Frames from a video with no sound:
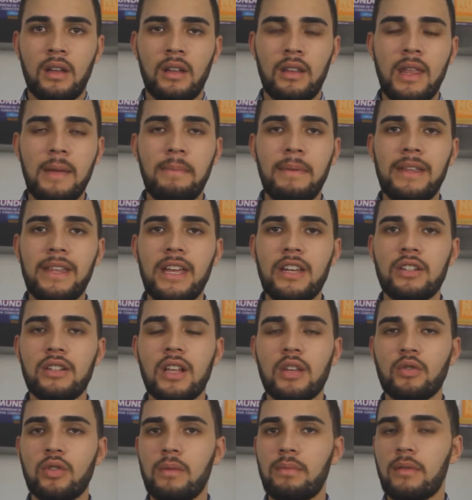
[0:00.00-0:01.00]
Independente
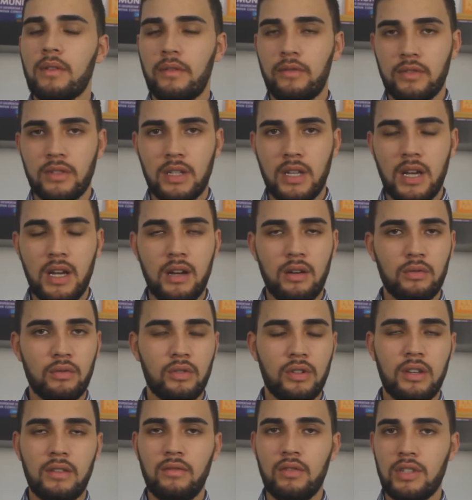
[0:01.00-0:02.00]
da sua profissão,
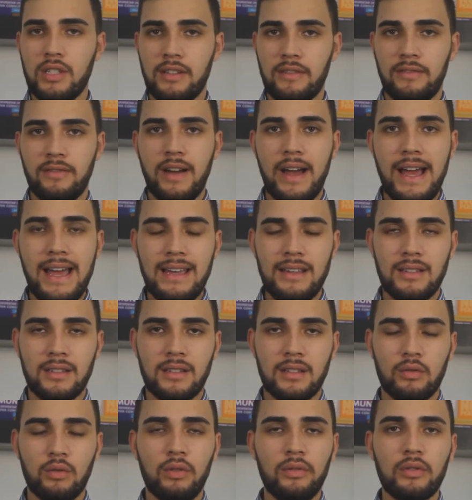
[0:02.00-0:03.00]
do que você
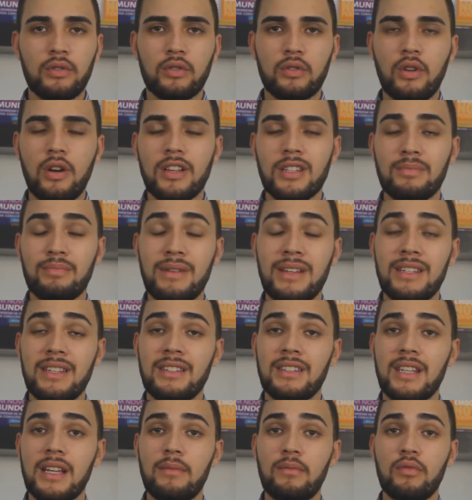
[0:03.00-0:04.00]
faz, todos nós
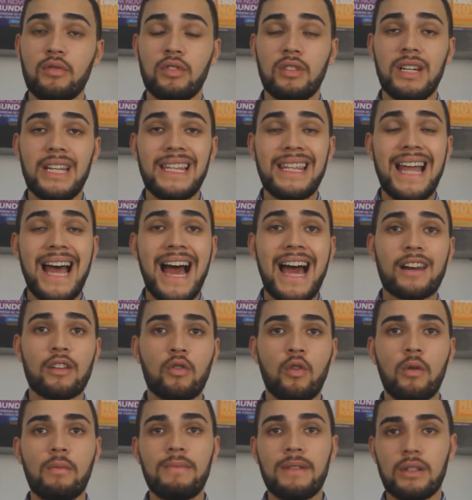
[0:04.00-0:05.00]
precisamos lidar
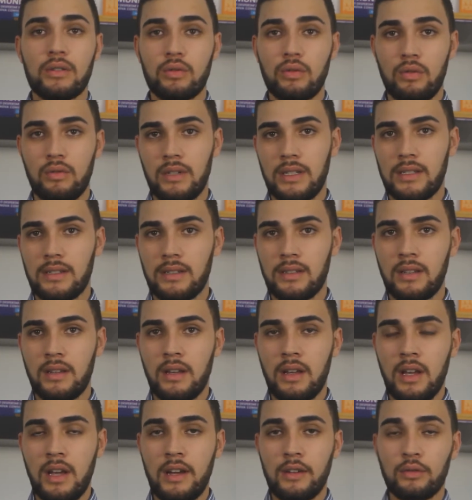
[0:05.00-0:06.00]
com pessoas.
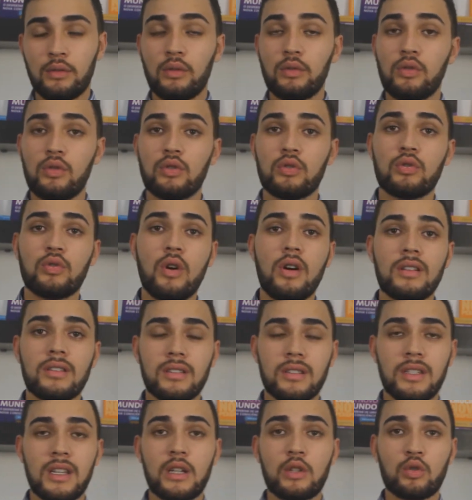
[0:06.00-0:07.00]
Todos
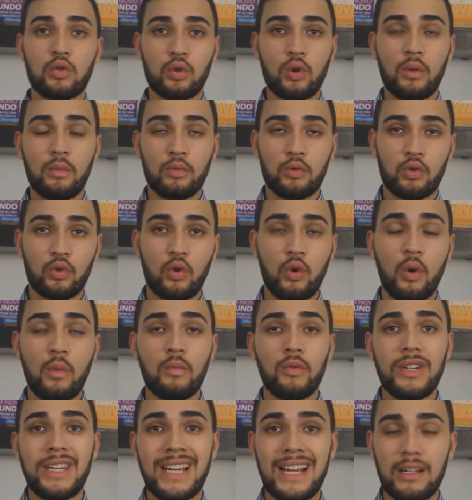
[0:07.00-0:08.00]
nós somos
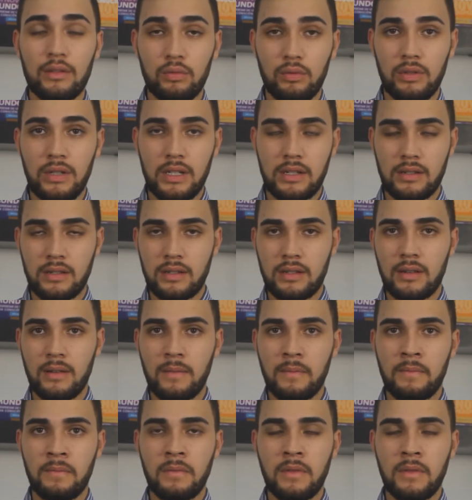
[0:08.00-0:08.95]
comunicadores.